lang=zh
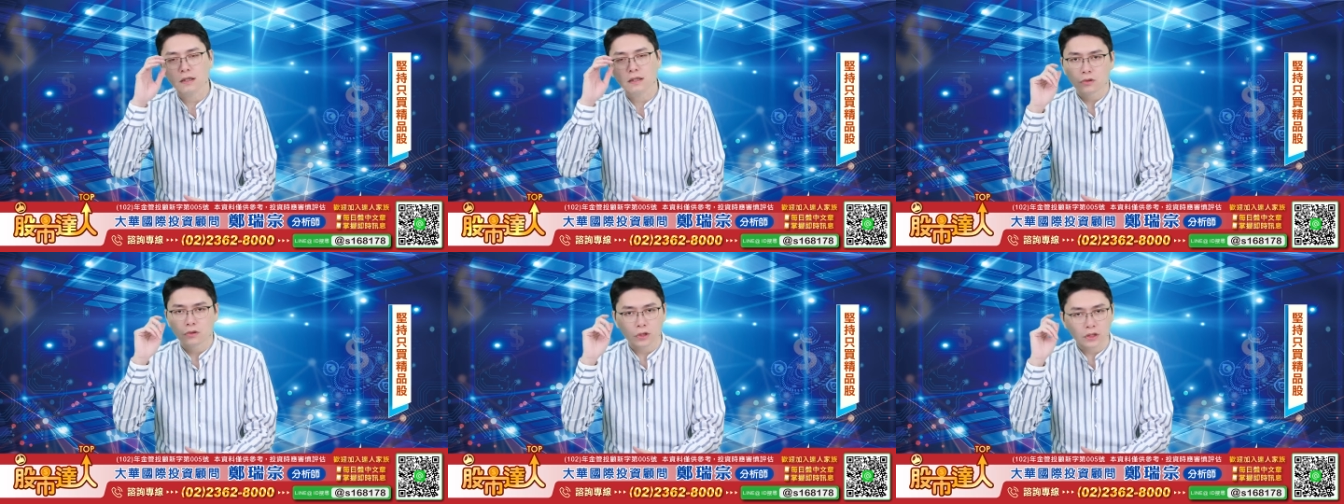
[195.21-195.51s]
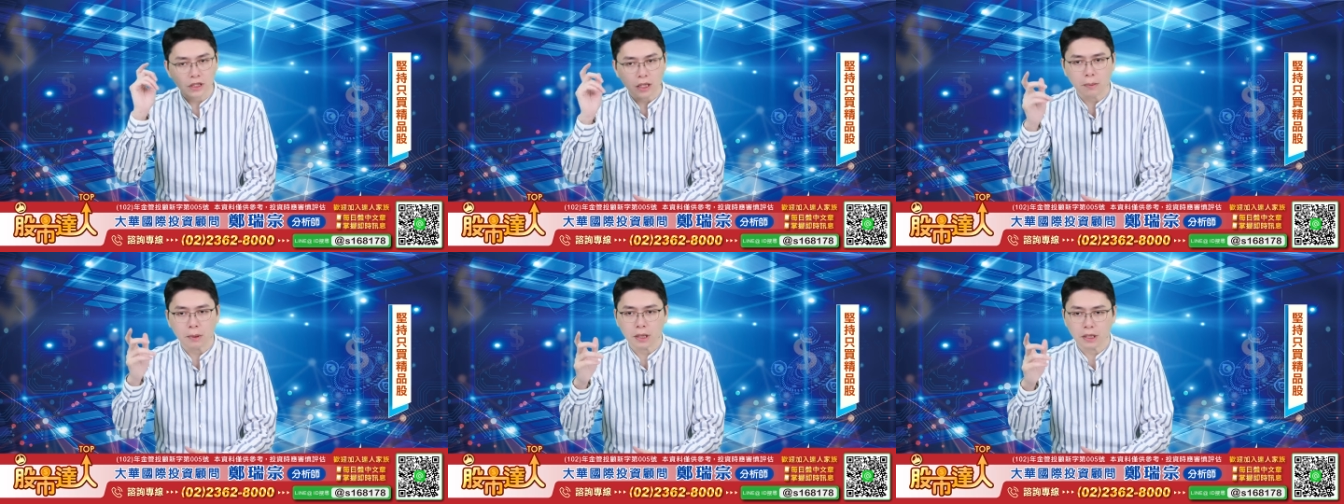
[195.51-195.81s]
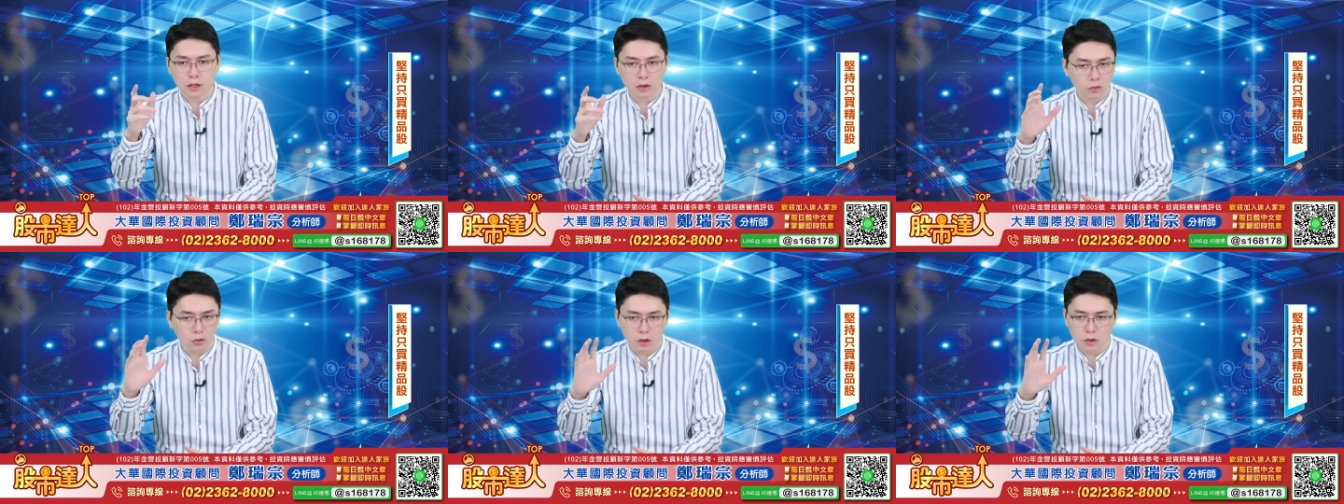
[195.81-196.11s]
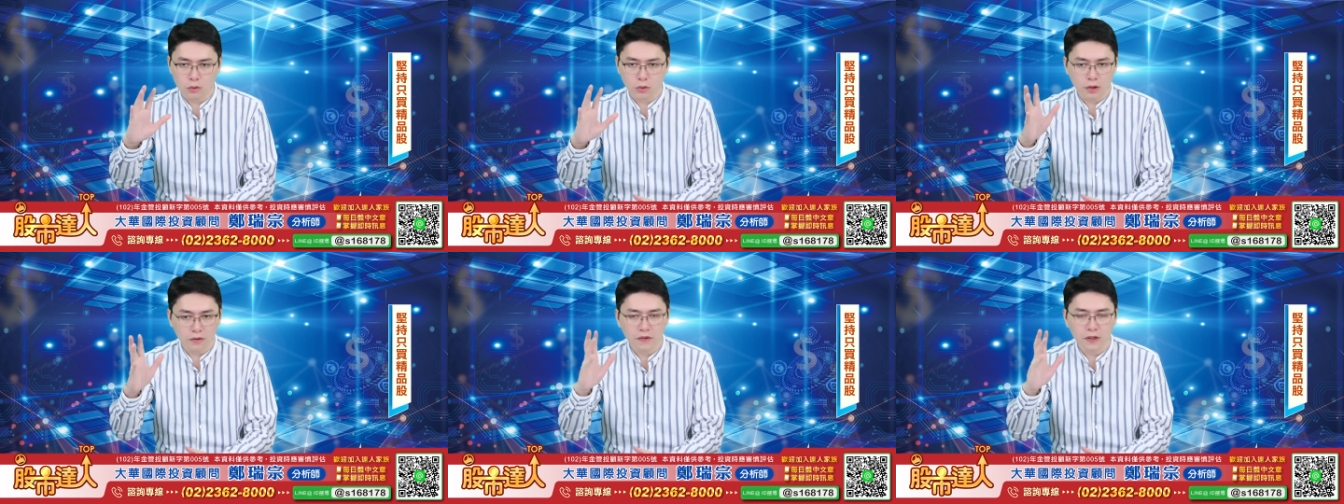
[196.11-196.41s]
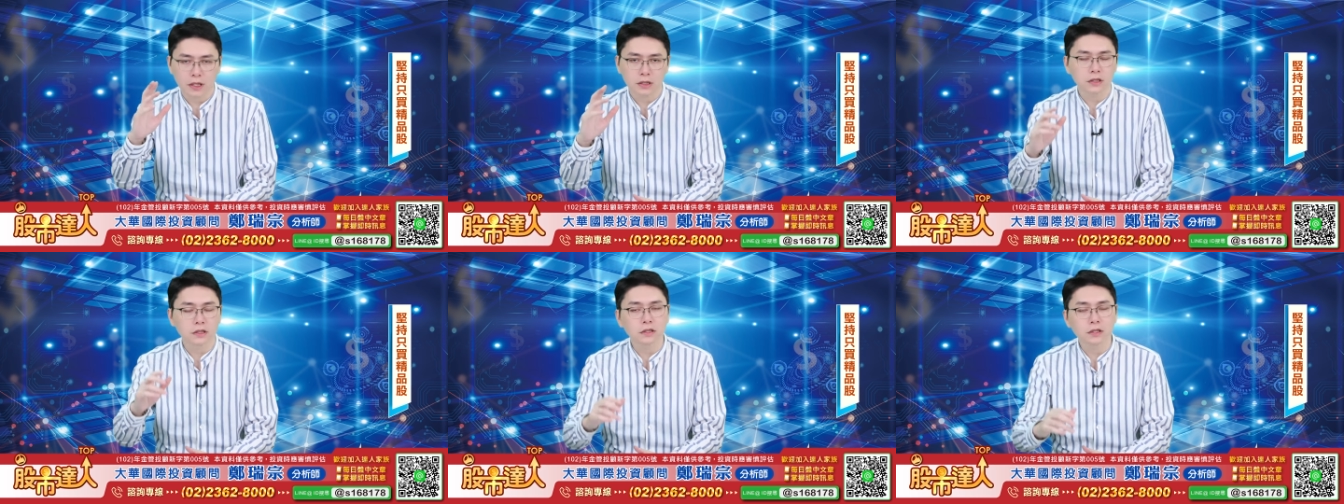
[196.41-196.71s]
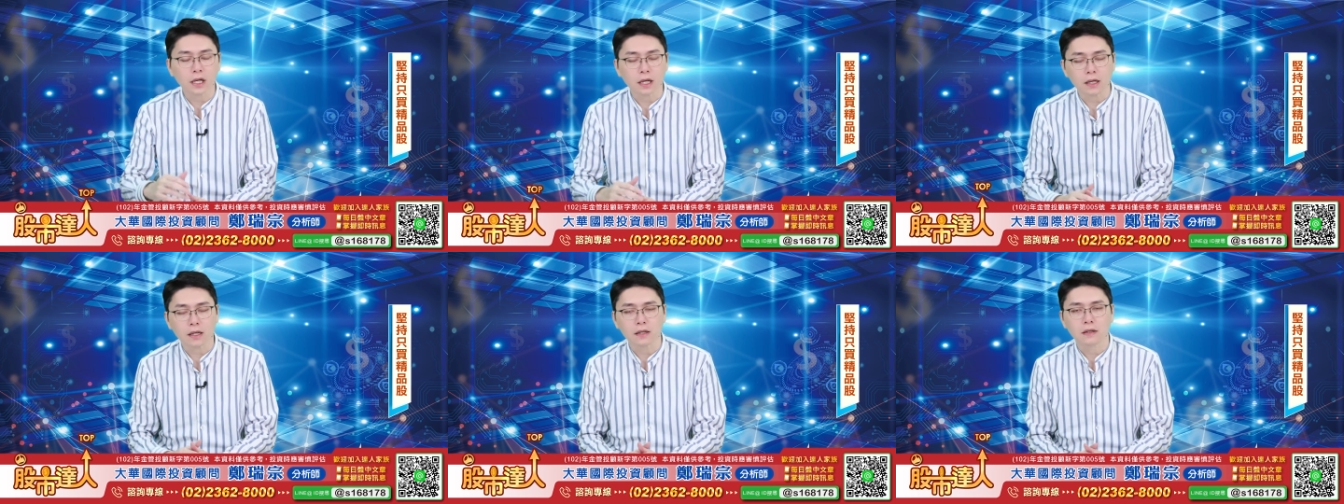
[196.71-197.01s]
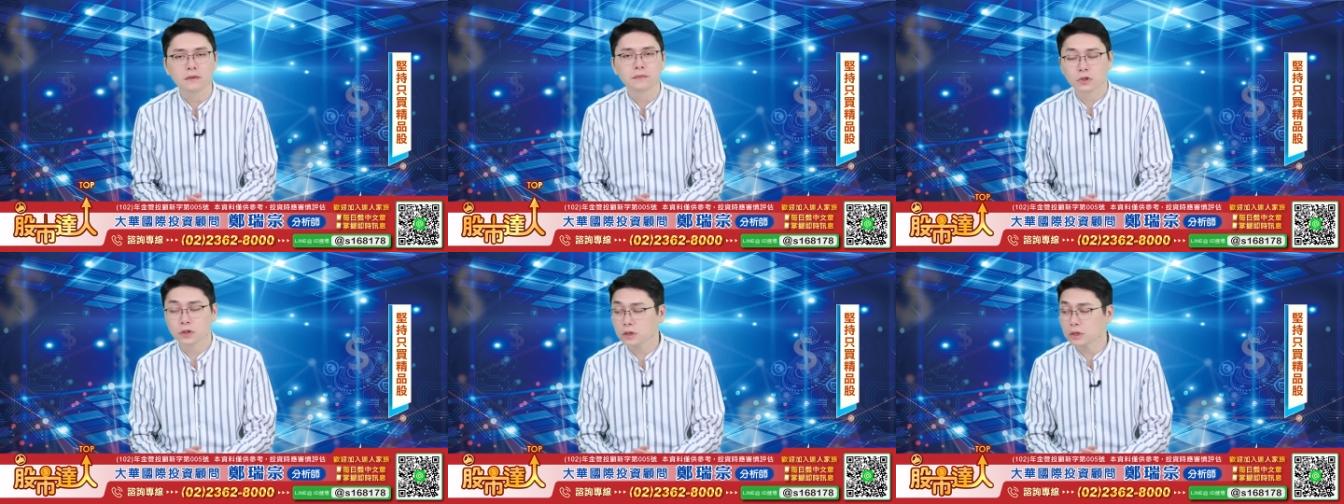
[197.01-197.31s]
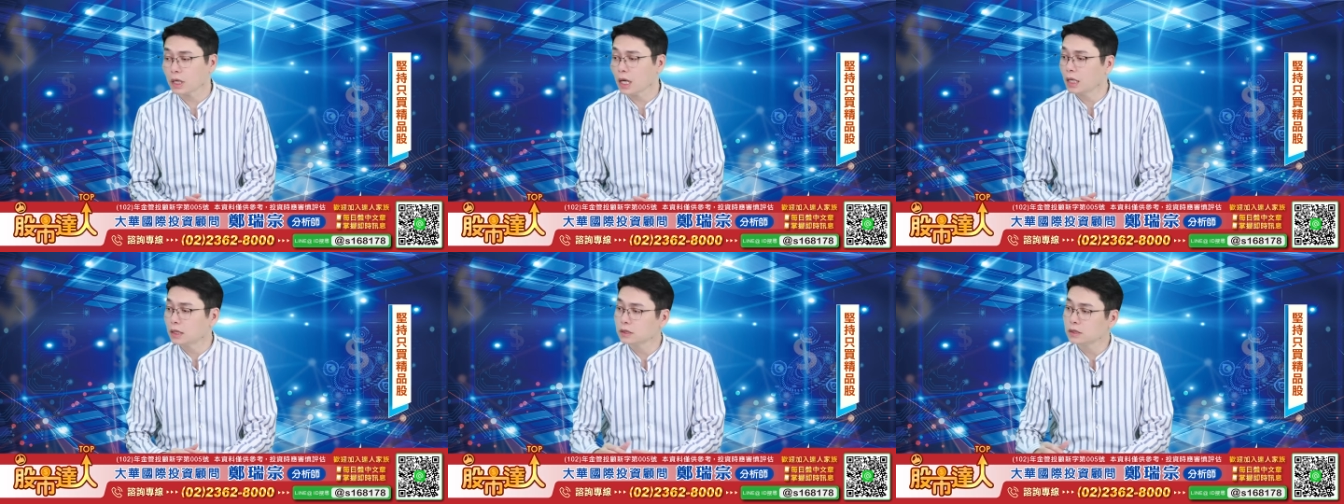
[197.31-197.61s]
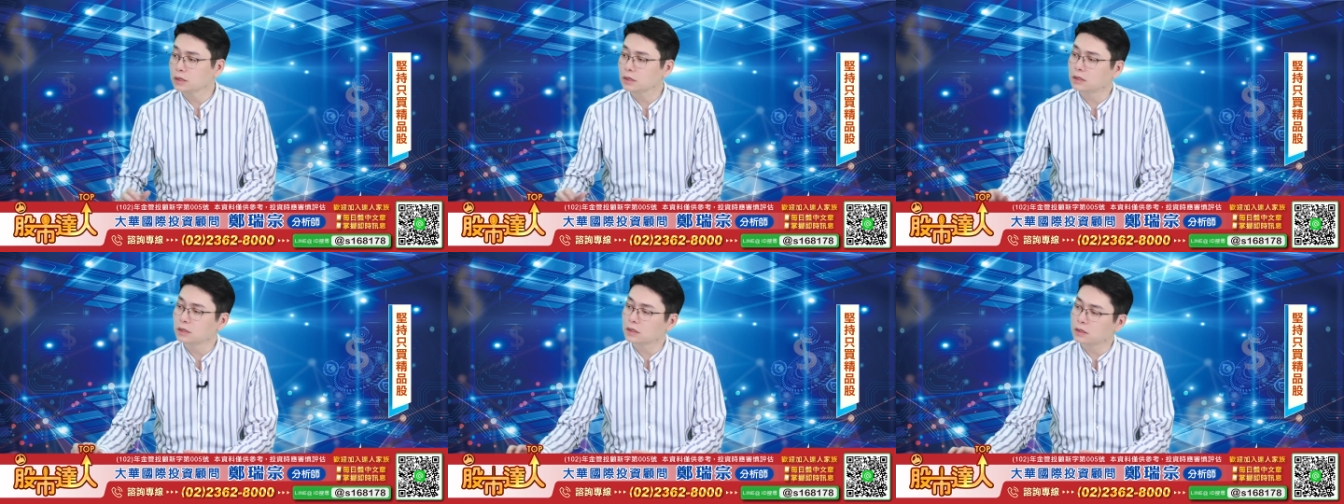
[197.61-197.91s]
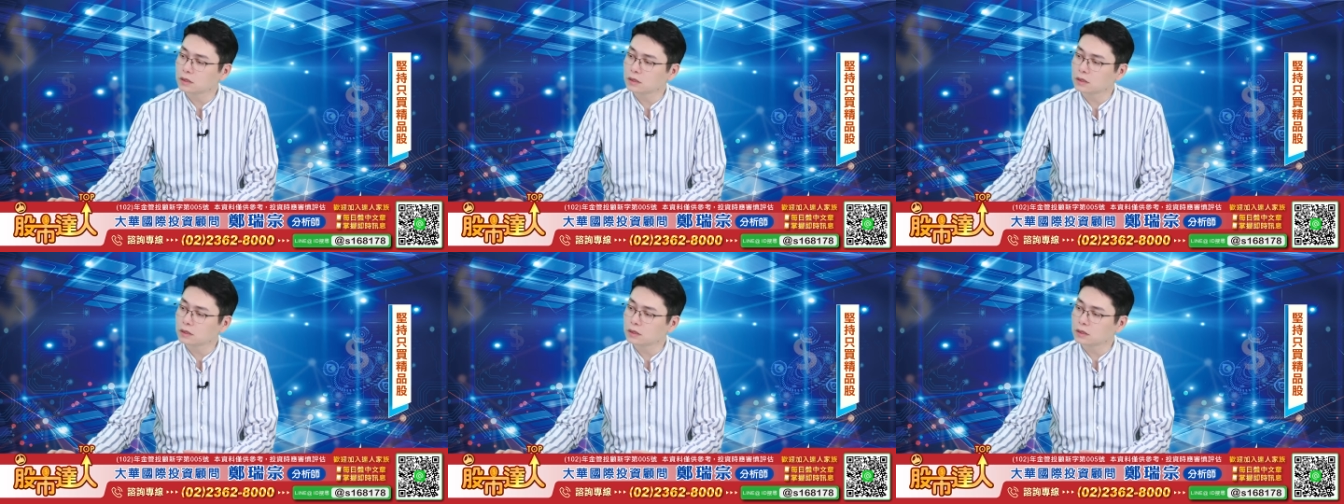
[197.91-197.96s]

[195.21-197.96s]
所以下半年我认为会非常精彩。所以这个行情其